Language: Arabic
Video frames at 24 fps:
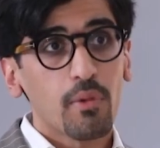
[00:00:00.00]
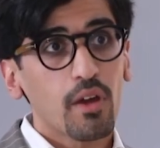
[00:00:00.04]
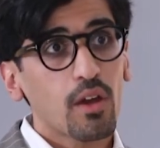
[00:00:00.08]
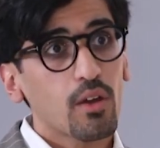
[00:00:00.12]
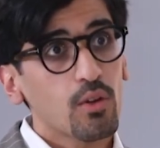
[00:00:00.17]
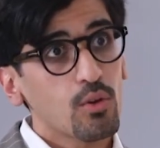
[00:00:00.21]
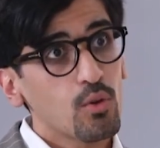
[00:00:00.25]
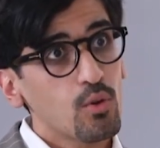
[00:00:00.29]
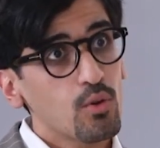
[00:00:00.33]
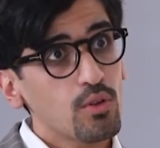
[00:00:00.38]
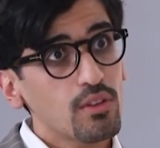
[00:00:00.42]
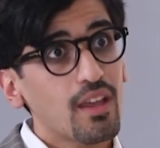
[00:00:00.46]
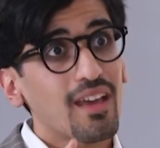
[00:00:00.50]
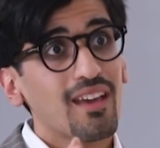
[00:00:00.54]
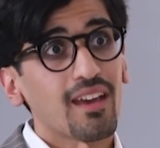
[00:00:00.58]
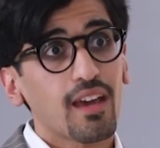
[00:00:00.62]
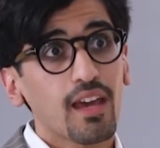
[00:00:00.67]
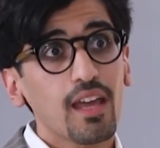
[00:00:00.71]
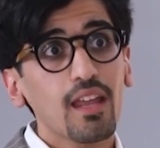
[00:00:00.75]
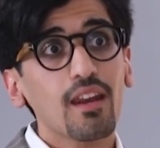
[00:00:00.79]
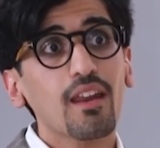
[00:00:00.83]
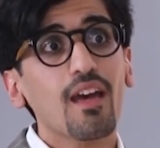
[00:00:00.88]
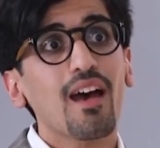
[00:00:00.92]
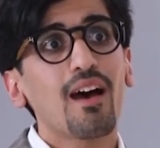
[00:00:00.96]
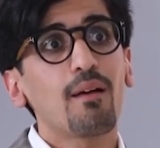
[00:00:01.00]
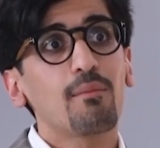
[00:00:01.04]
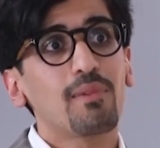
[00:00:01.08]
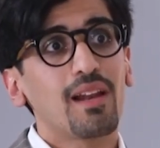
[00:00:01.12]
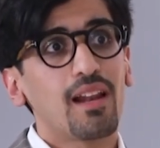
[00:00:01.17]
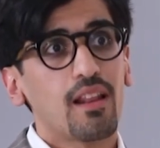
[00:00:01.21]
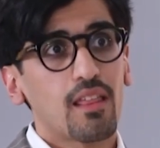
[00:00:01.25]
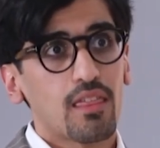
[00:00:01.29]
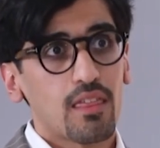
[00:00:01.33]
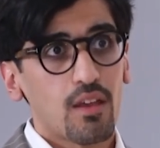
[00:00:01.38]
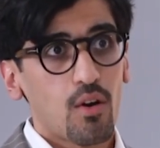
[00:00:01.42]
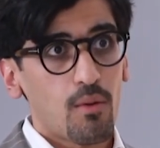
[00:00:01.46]
بخيوط غير
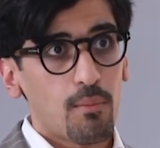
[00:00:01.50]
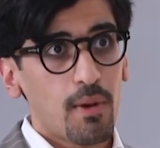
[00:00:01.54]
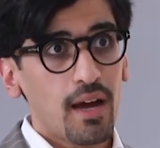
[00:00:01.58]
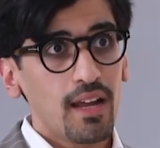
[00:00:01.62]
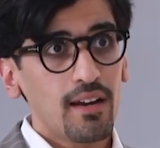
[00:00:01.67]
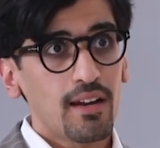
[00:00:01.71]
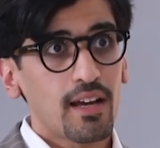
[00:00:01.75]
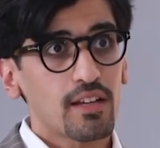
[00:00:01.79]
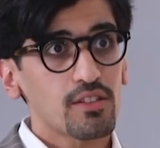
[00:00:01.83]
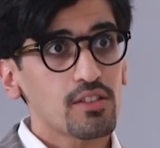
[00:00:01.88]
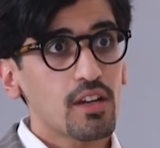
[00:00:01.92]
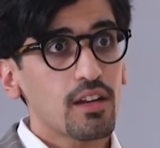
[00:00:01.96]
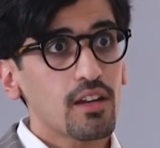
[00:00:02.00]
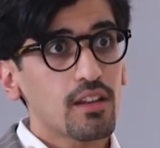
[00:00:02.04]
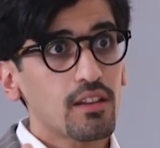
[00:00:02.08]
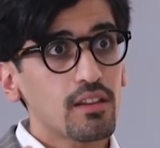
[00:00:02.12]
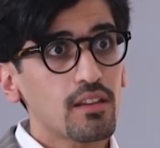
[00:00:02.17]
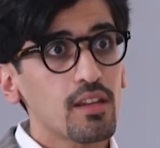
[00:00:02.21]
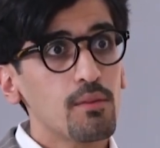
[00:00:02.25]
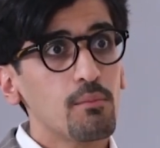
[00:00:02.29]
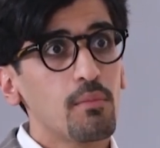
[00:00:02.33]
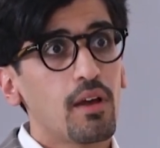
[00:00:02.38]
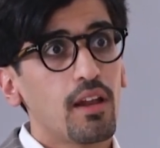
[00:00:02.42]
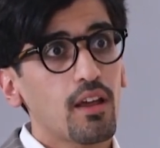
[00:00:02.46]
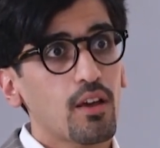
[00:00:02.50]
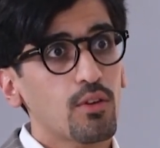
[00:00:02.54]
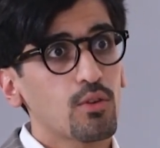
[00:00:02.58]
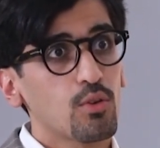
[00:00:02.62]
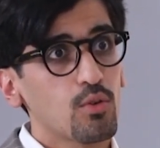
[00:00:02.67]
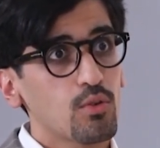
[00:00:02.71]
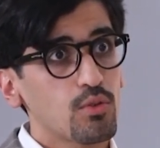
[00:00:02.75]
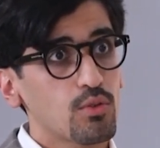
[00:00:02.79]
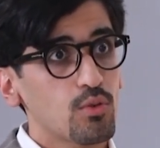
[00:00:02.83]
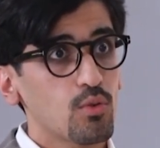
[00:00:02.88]
قابله الذوبان عشان تتم هالخيوط